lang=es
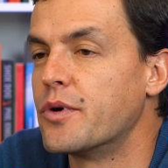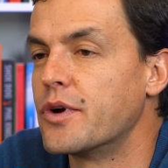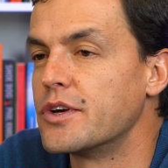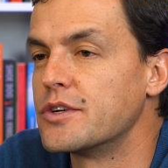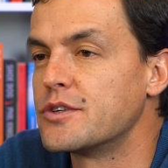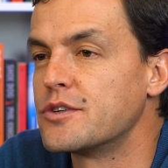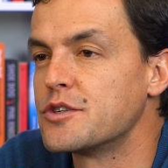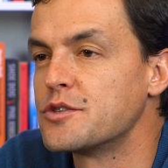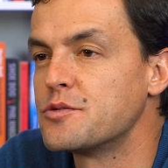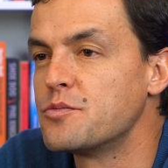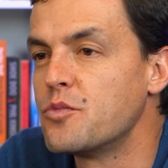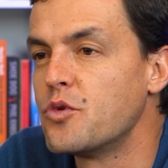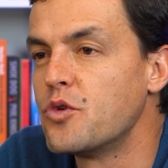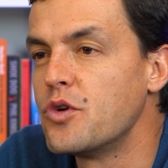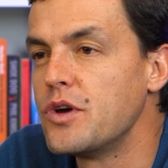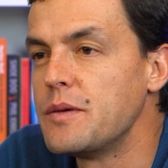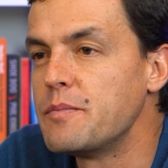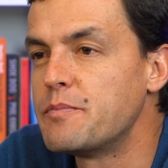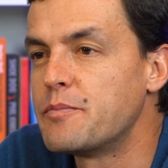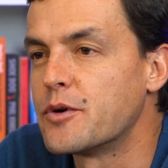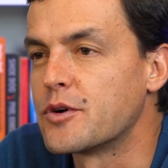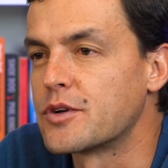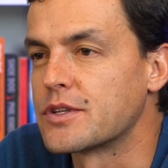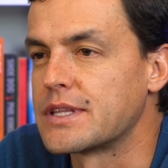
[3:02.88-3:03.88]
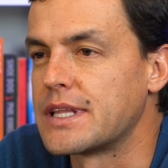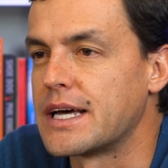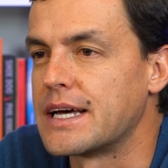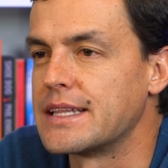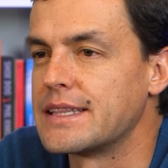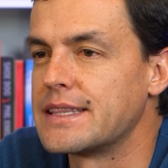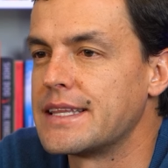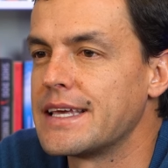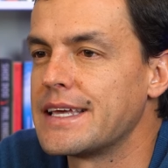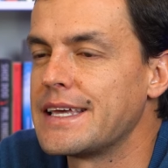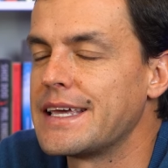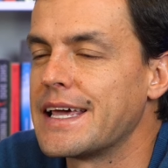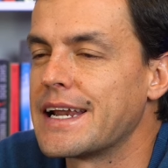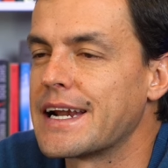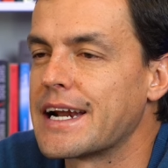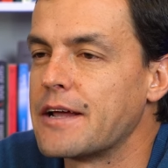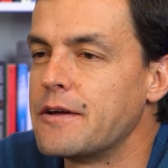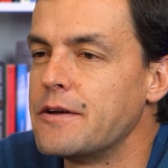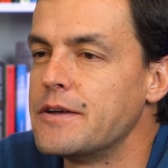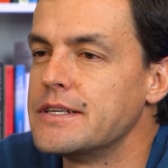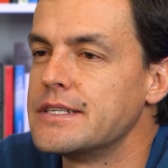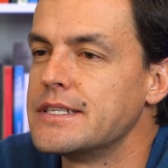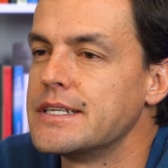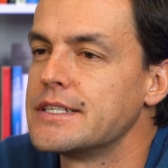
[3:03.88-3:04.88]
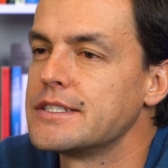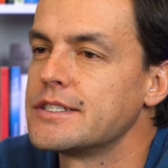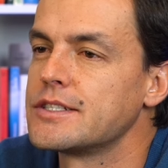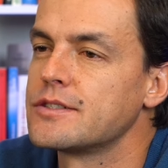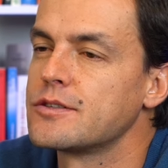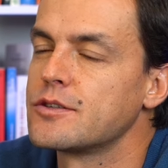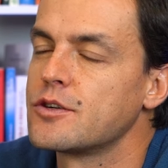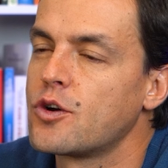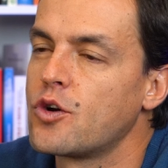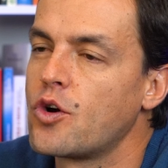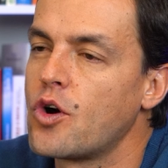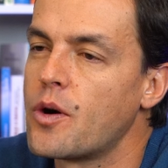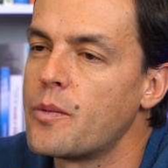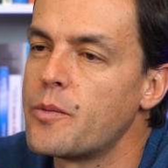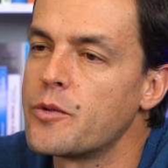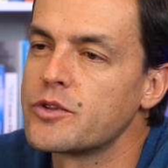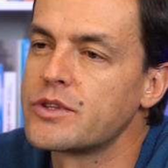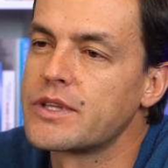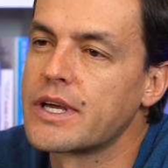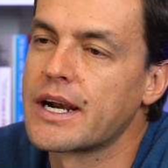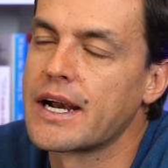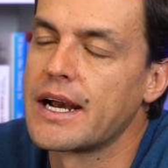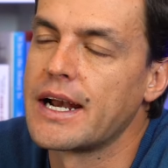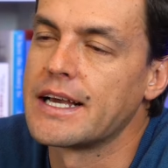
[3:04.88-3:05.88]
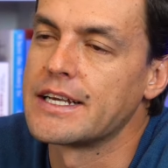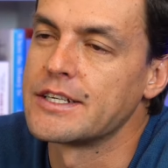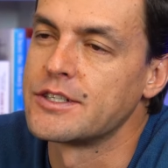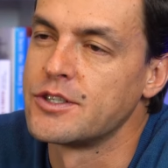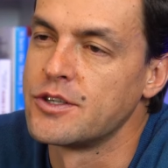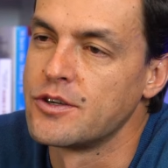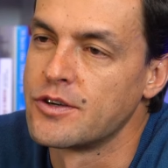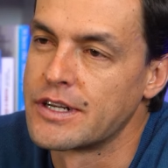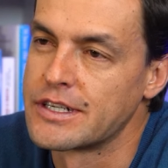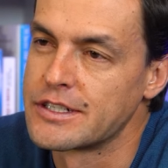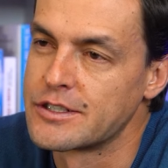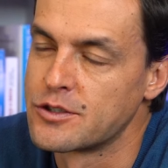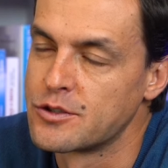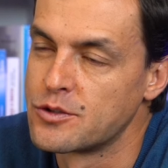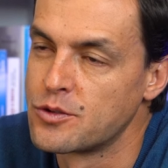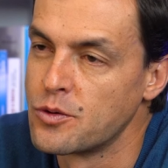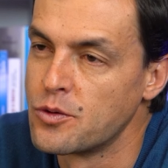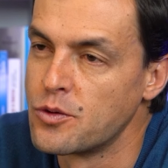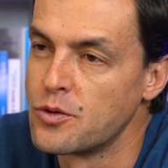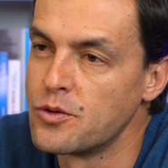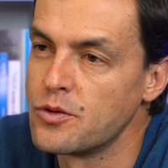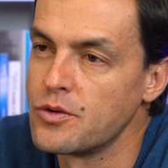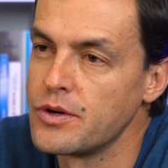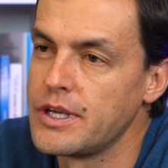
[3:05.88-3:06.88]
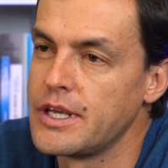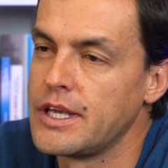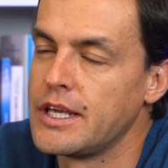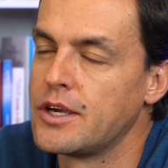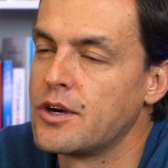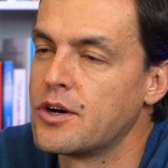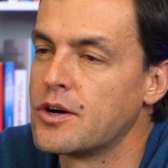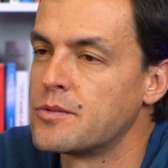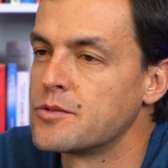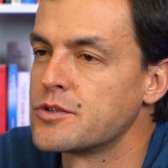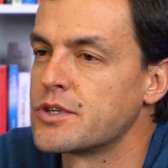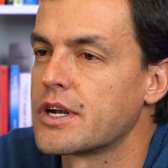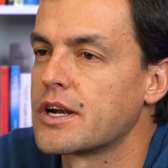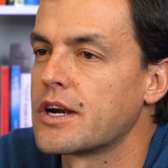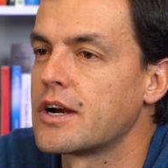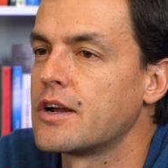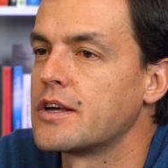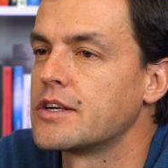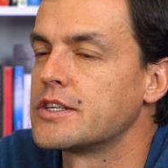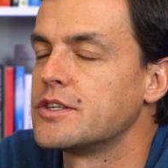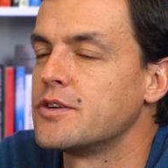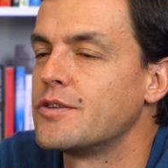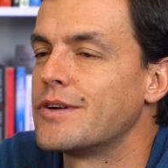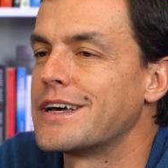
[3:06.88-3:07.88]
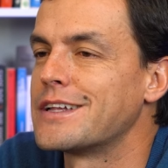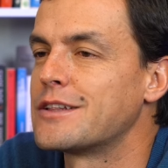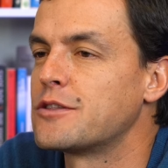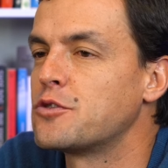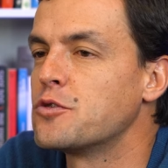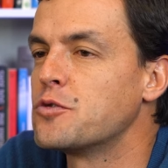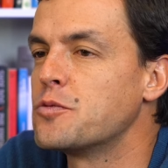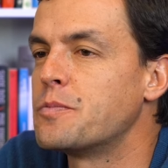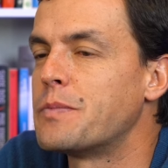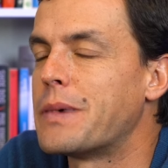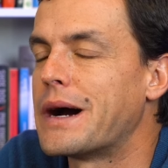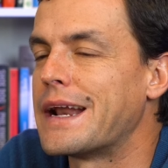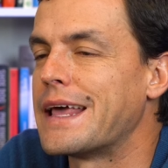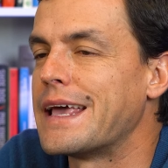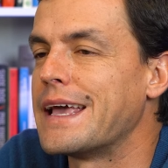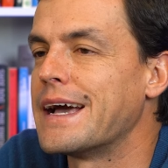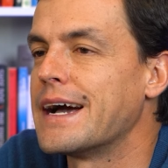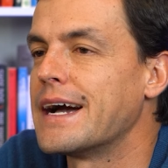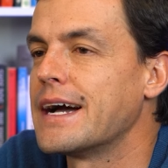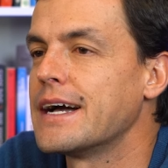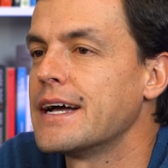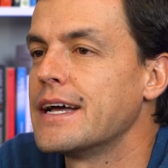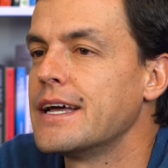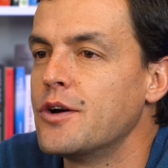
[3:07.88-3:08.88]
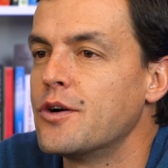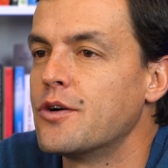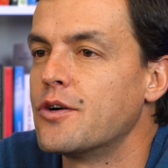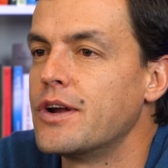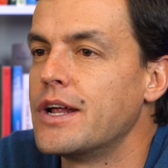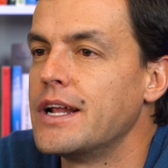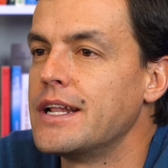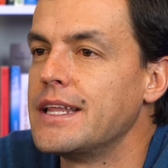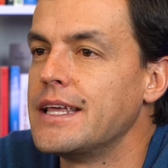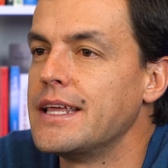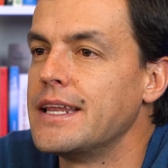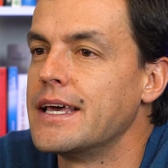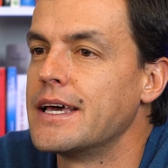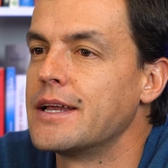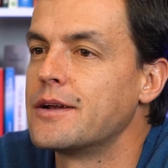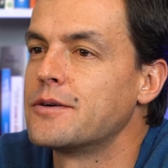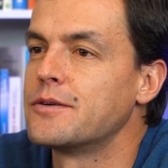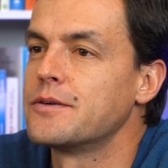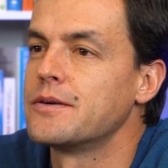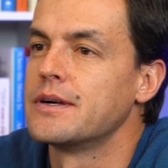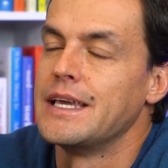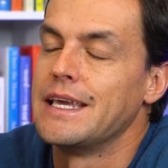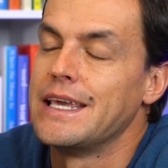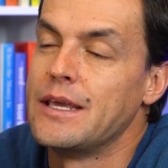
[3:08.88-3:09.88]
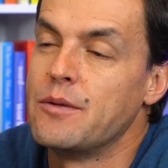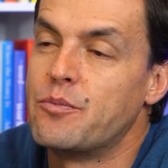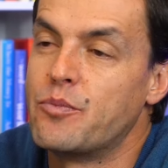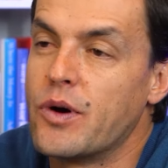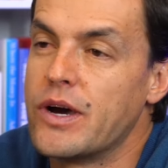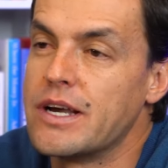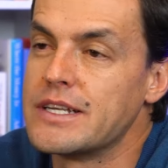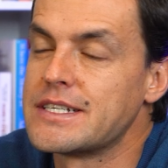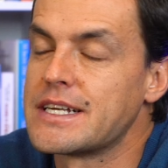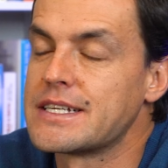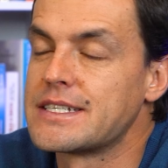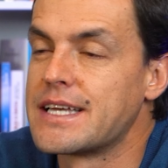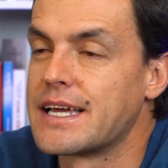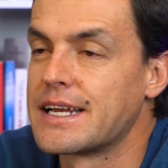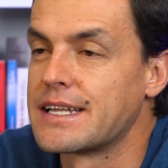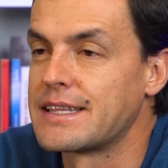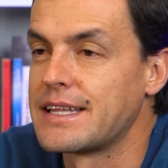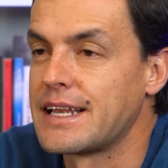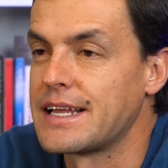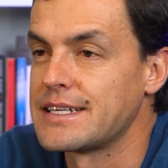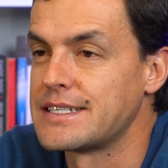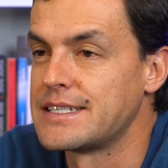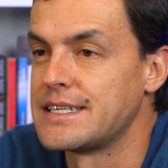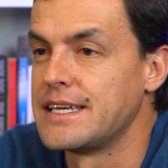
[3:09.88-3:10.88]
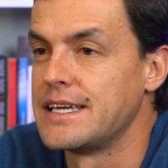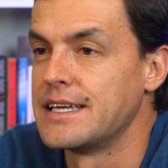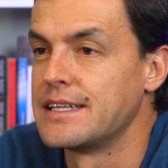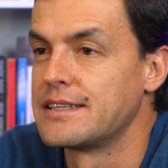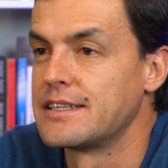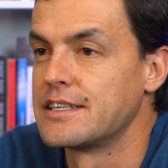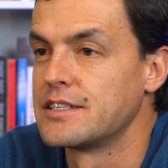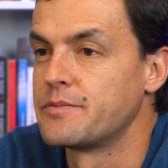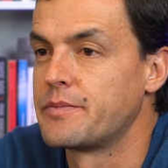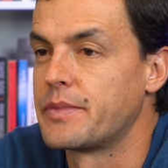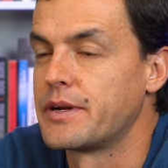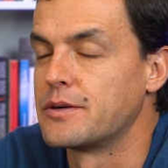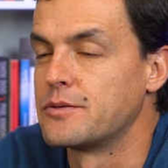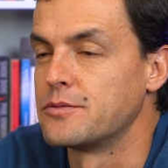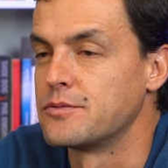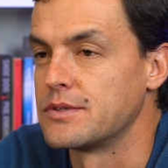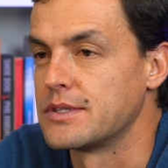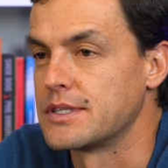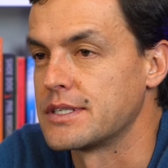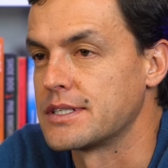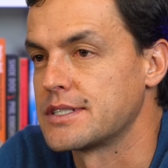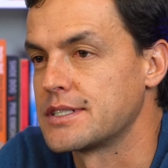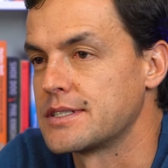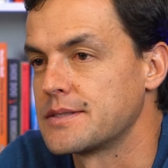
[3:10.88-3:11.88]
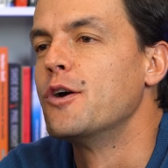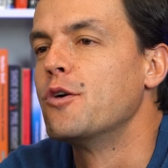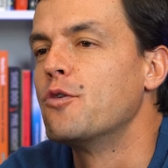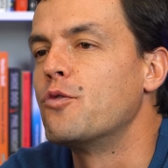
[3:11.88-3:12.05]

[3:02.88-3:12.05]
Por eso es muy importante que revises cómo te relacionas tú y cómo se relaciona tu pareja con el dinero y puedes hacerte las siguientes preguntas.